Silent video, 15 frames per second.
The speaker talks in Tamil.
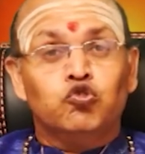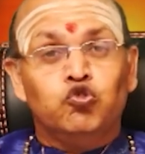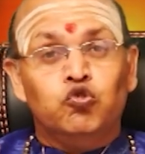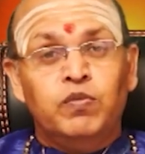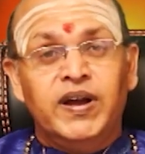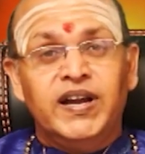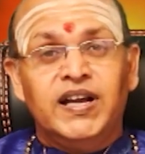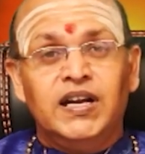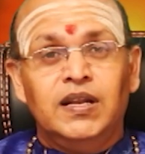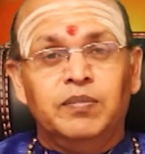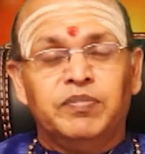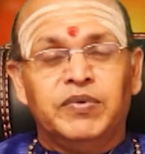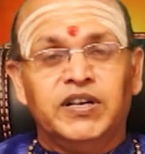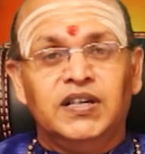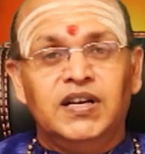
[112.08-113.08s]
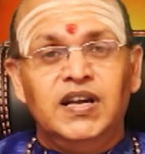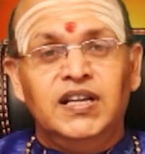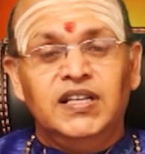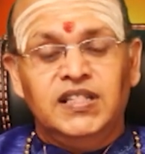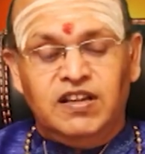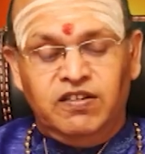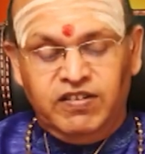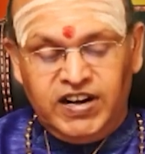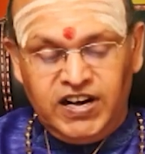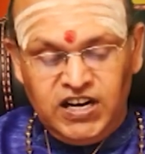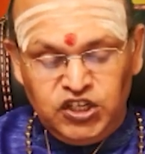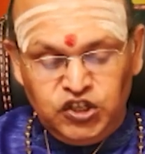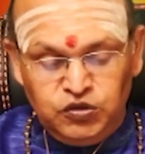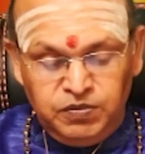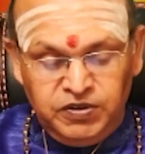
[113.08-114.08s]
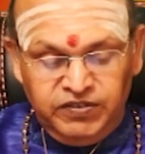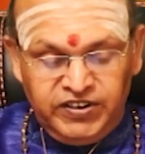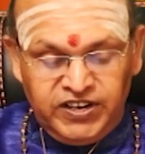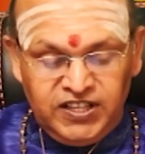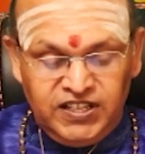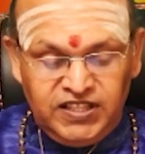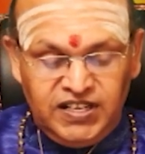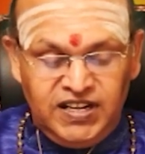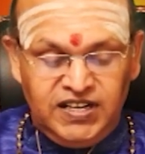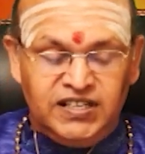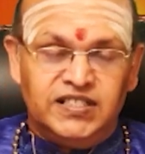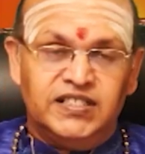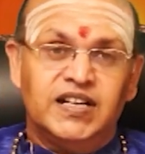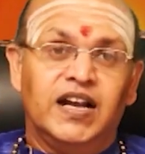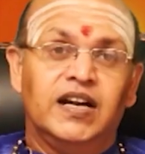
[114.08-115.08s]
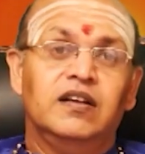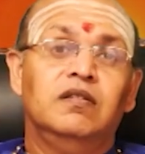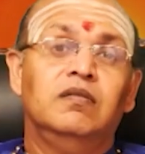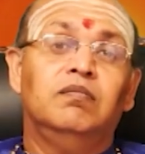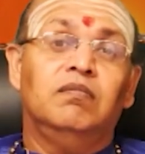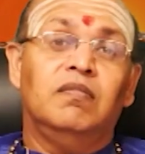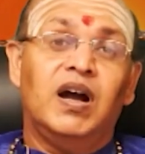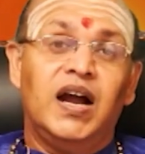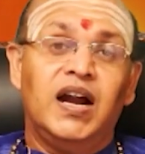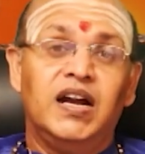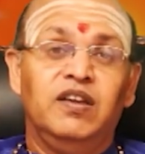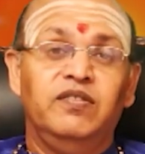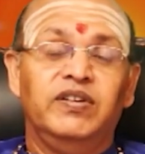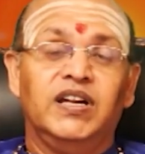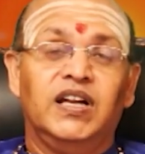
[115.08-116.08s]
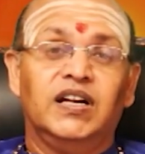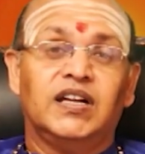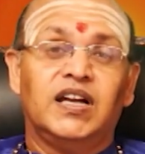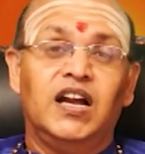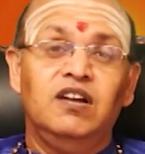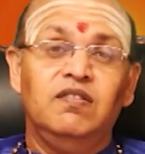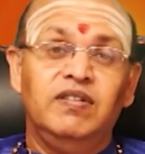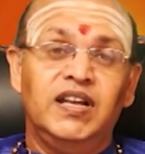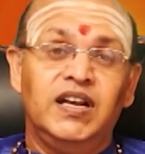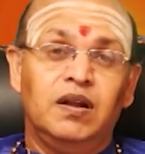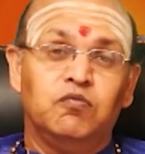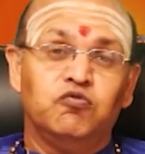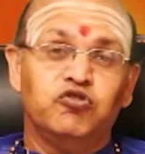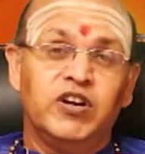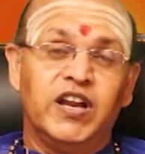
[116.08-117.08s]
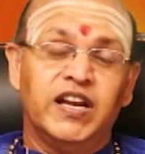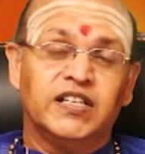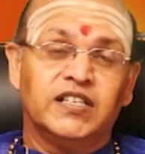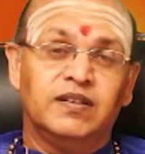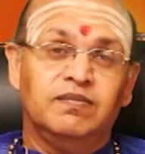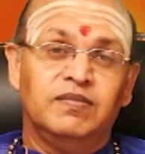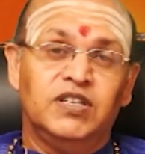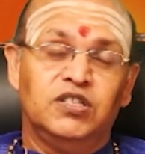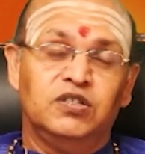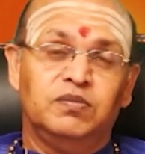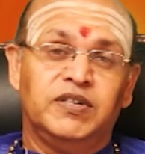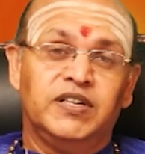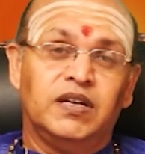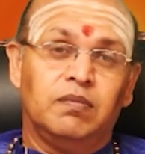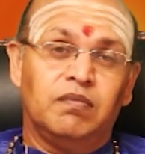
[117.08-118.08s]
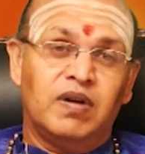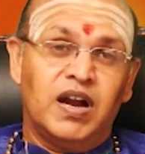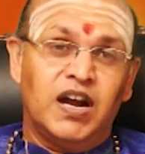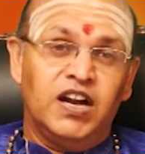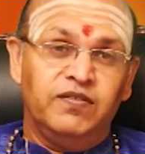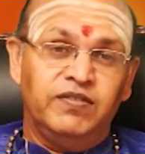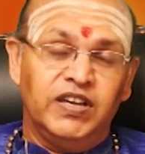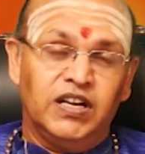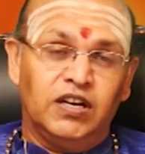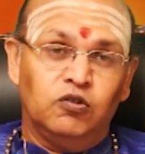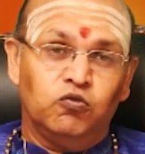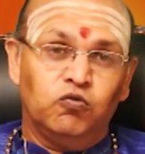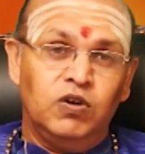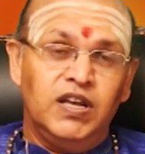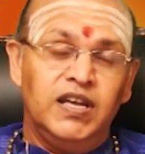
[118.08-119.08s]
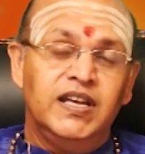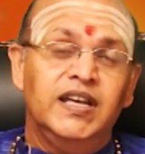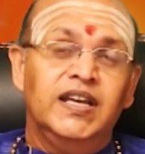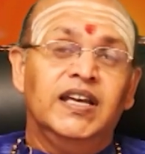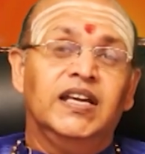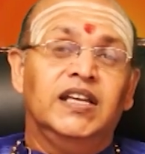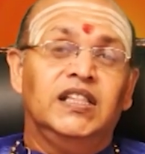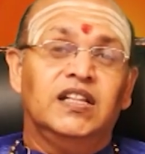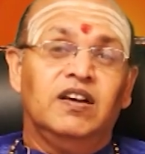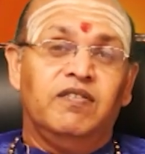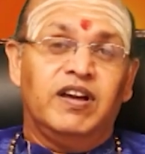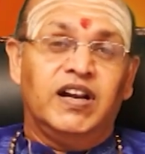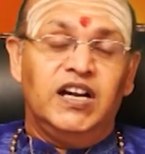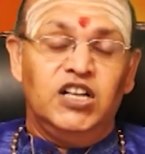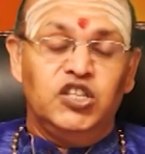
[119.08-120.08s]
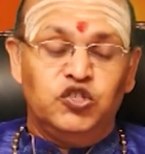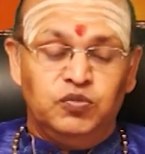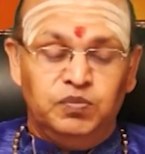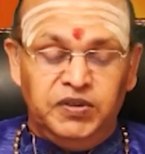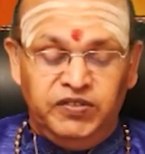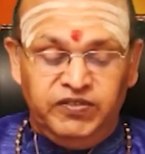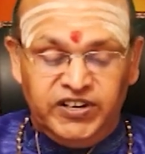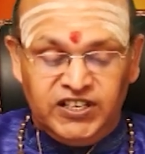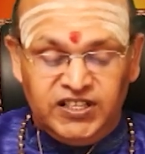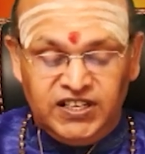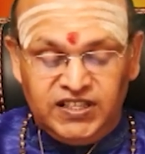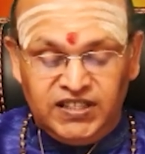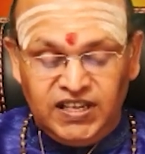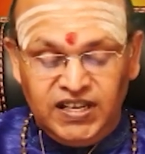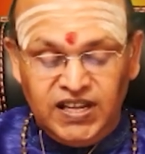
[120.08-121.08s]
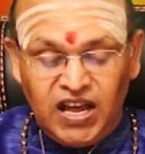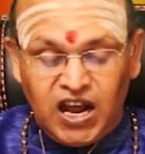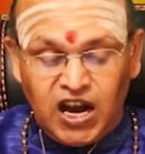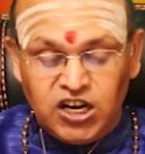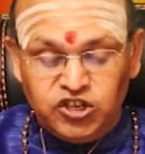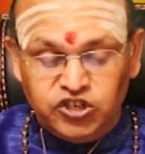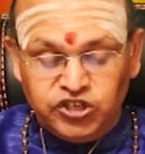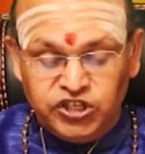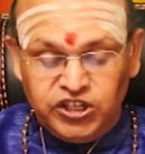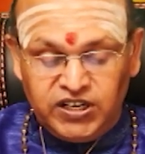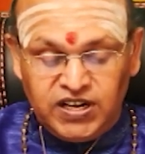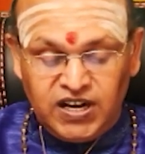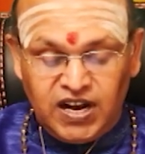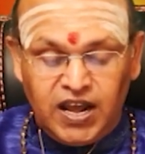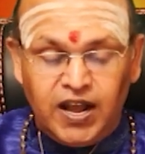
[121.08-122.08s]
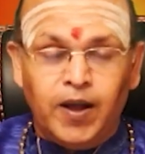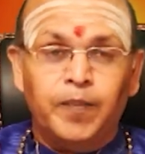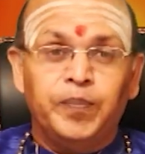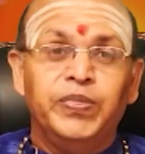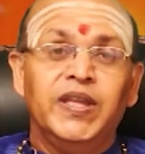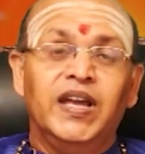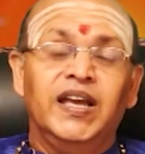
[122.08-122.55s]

சுமங்கலி பெண்கள் இந்த வரலட்சுமி விரதத்தை இருக்கின்றார் மாணவிகள் கல்வியில் முன்னேற்றம் வேண்டும் என்ற மாணவிகள் கூட இந்த வரலட்சுமி விரதத்தை அனுஷ்டிக்கலாம்